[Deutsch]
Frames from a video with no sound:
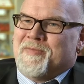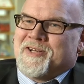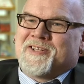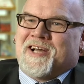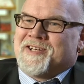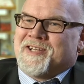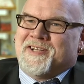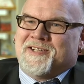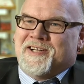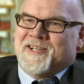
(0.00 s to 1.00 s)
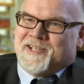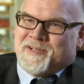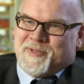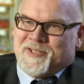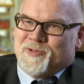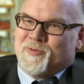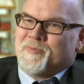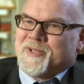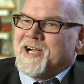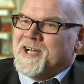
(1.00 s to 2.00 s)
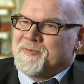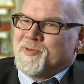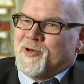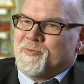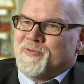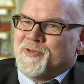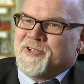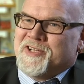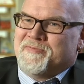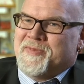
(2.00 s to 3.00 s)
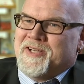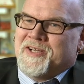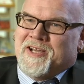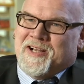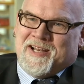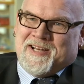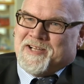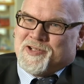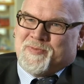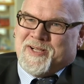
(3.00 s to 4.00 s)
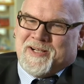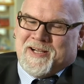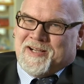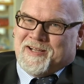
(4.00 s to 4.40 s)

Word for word: meine Daten dahinterlege, damit ich überhaupt eine Karte bekomme für ein DFB-Länderspiel.